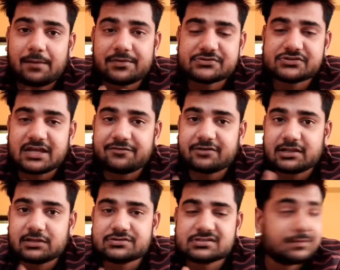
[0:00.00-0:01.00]
मैं प्रश्न लाइव कर
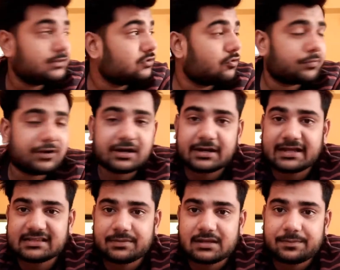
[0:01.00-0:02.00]
रहा था उस टाइम में दो प्रोडक्ट
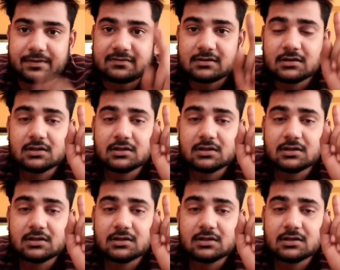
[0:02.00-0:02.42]
आए थे मेरे पास